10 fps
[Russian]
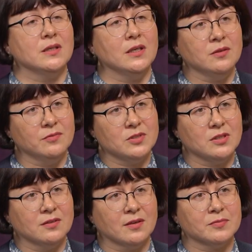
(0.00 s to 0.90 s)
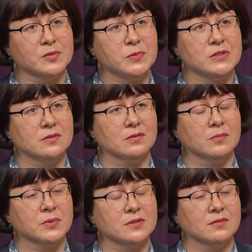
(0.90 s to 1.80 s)
средним ветеринарным э,
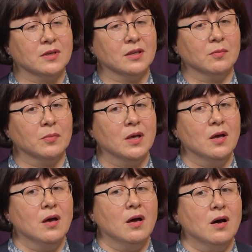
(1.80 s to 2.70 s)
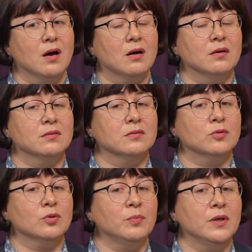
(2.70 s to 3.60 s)
образованием. А,
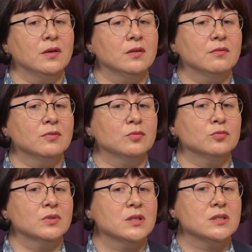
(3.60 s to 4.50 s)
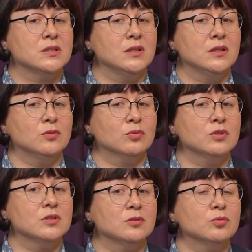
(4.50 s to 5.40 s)
кроме этого, у нас и
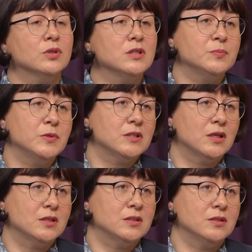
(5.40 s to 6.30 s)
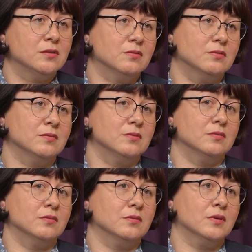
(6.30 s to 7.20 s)
трудятся другие специальности,
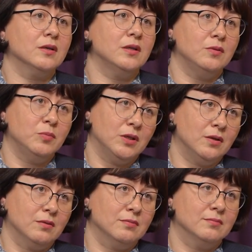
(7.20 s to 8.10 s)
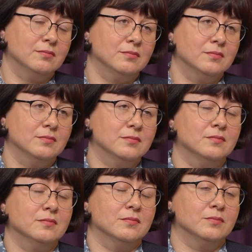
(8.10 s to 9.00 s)
э, как химики.
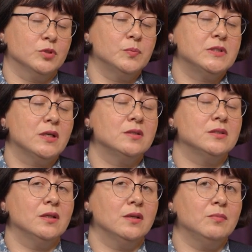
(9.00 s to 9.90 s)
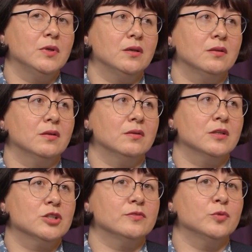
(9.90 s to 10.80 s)
По специальности химики это
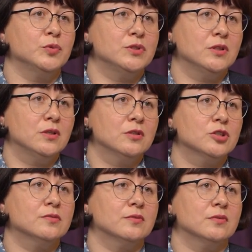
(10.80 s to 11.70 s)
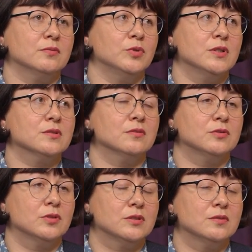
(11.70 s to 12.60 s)
наши выпускники нашего Бурятского
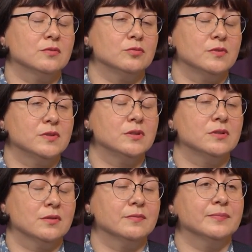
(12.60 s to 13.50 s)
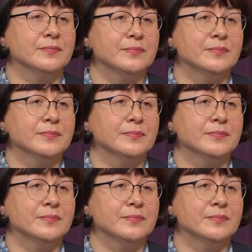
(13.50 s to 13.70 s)
государственного университета.